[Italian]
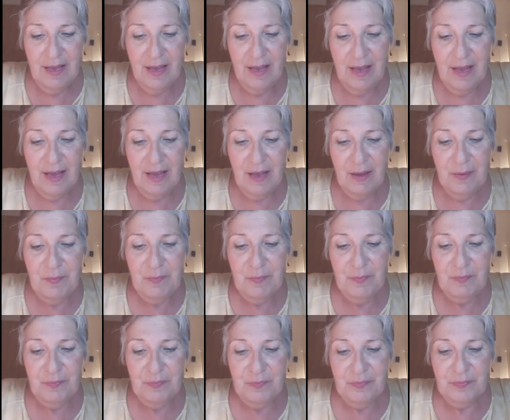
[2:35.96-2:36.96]
E,
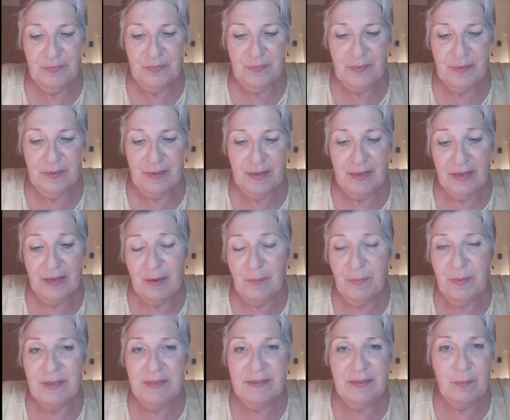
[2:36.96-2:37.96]
ehm,
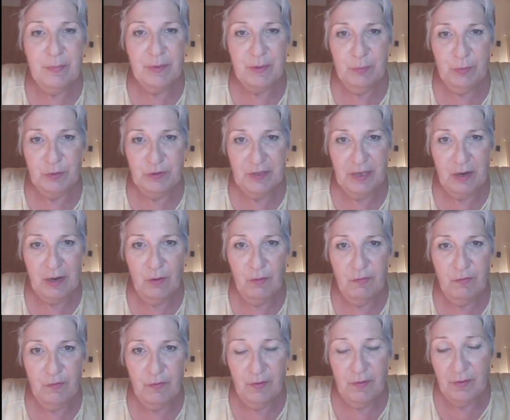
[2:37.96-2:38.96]
chiaramente per
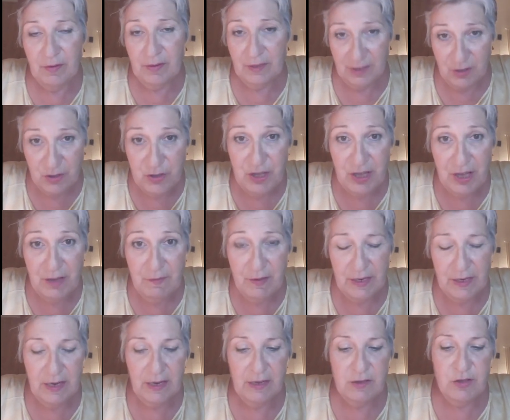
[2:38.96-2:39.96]
poterlo
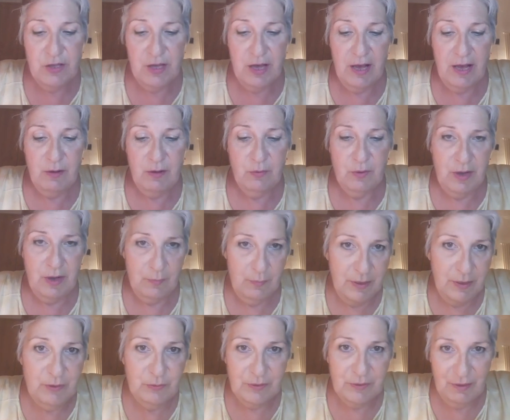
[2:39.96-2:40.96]
ricevere c'è un
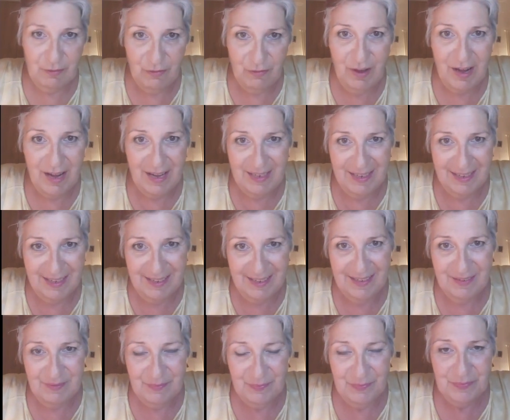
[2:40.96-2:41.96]
cammino da
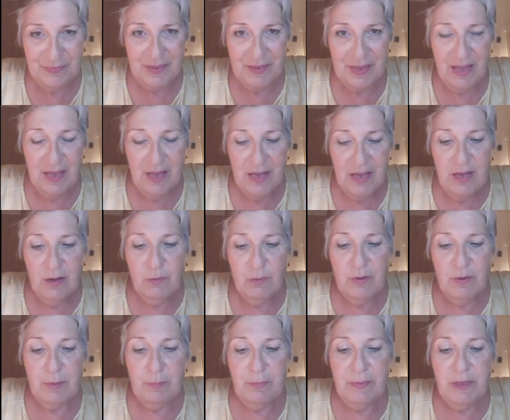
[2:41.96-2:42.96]
fare,
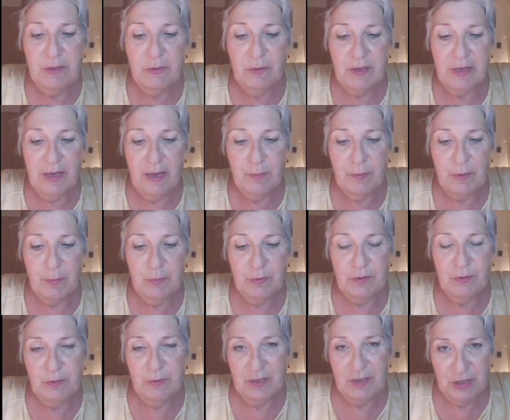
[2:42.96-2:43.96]
un cammino che è
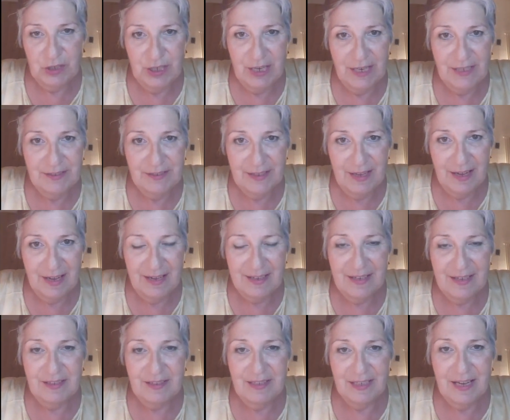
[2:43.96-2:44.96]
proprio di una scelta
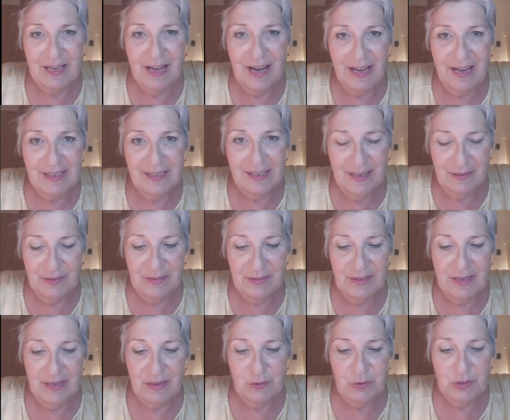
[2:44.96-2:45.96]
radicale
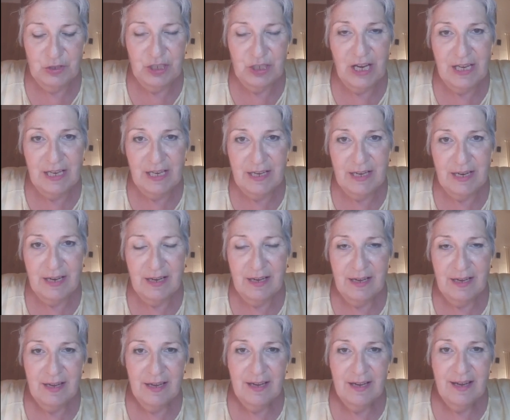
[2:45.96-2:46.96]
nello
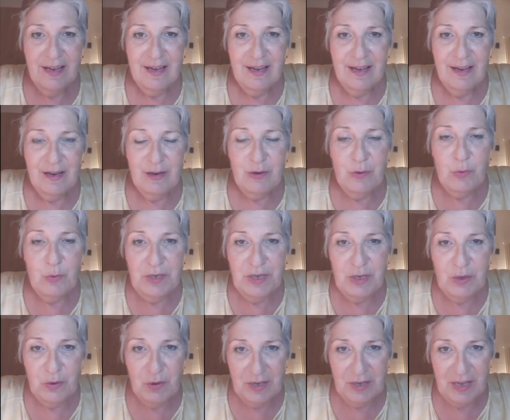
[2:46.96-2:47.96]
scegliere
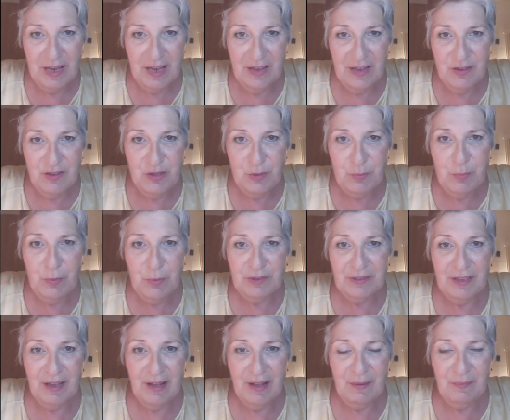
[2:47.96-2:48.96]
l'unico che ci
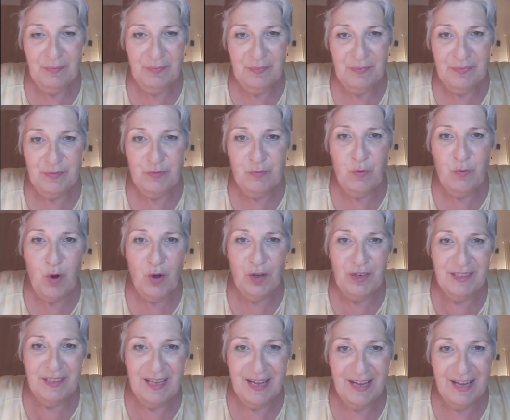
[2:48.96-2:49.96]
porta
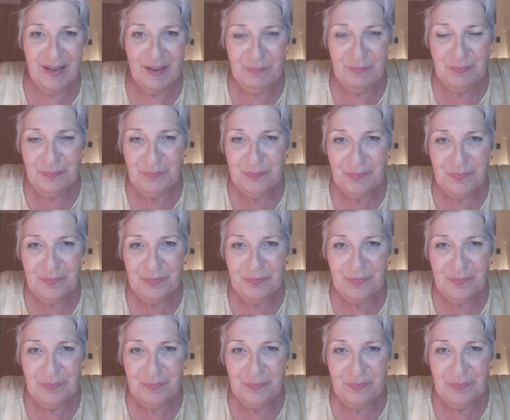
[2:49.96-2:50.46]
fuori da